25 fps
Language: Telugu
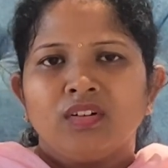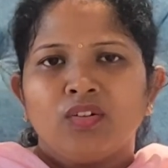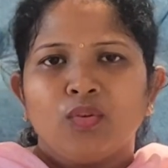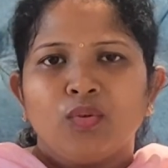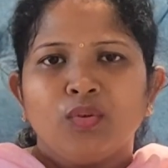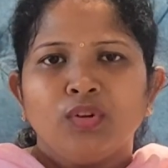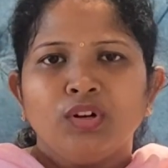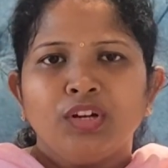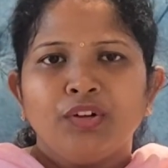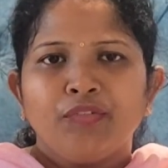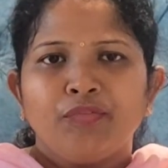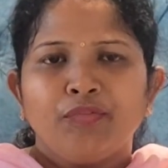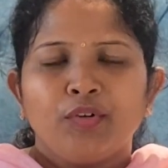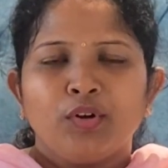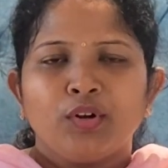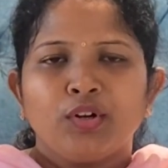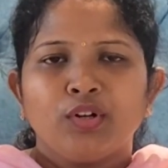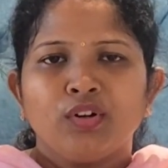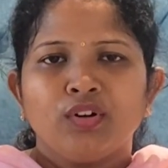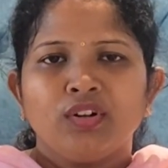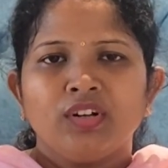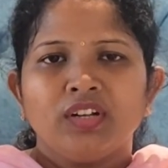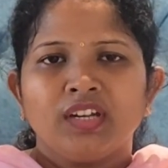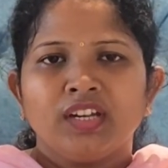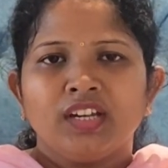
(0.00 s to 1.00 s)
ఓన్లీ
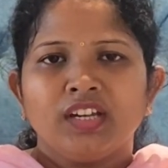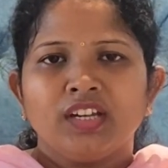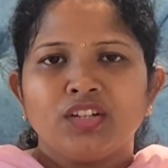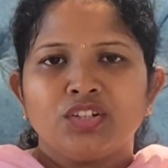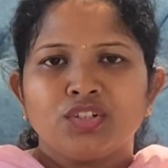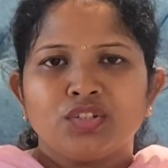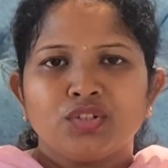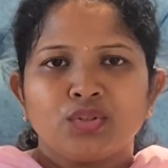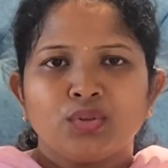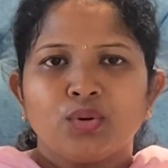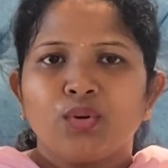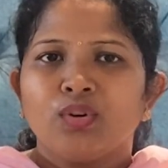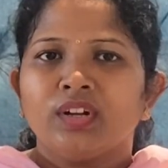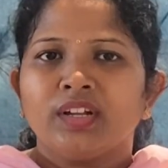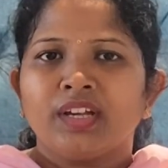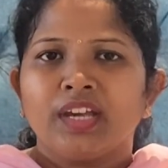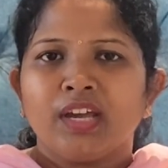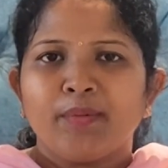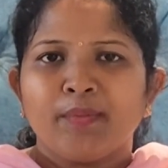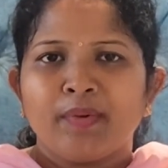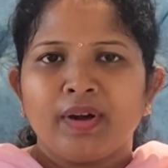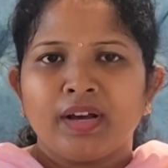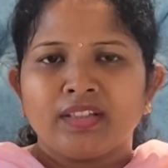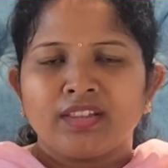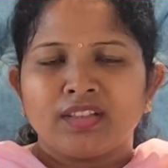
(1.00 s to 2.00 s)
ఫోటోలకి షోలకే
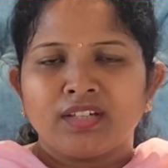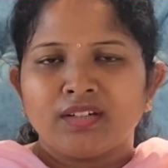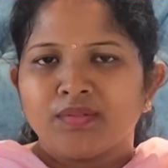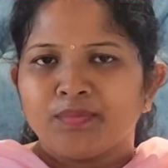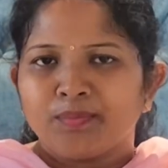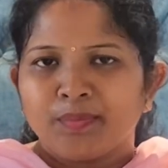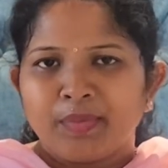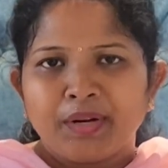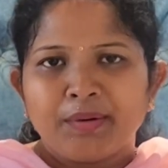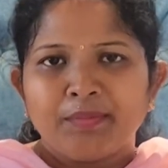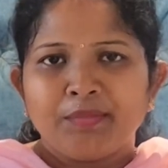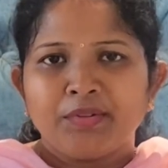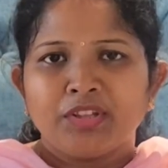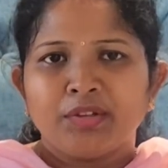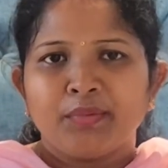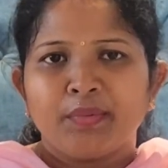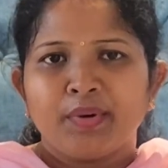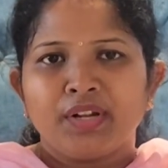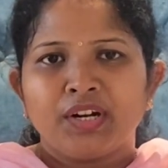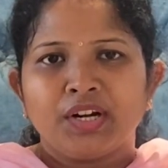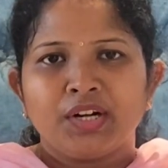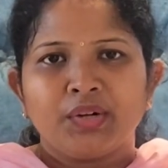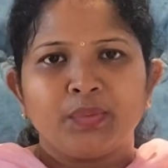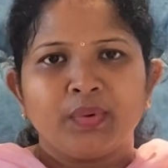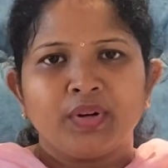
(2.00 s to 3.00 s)
మాత్రం
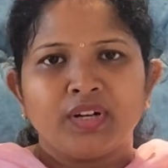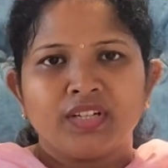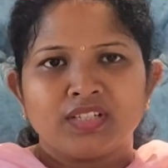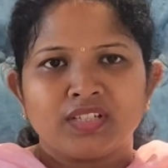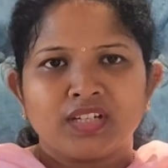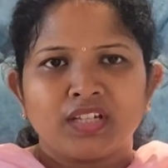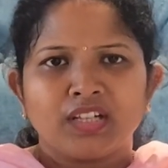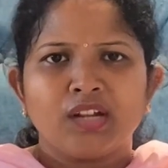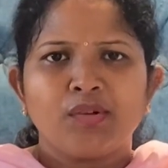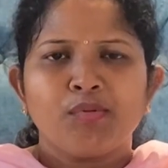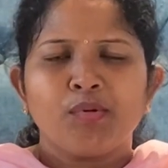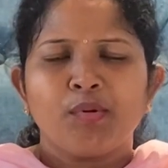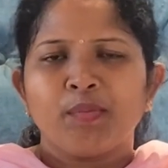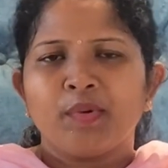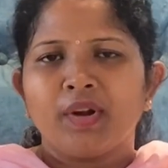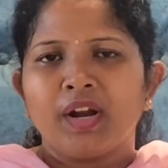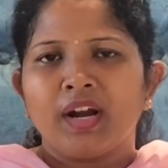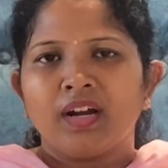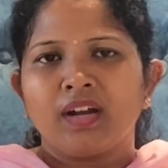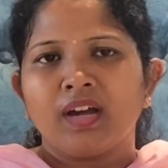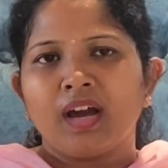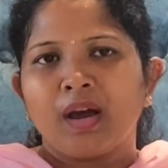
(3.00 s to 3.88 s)
పరిమితమైనటువంటి చంద్రబాబు నాయుడు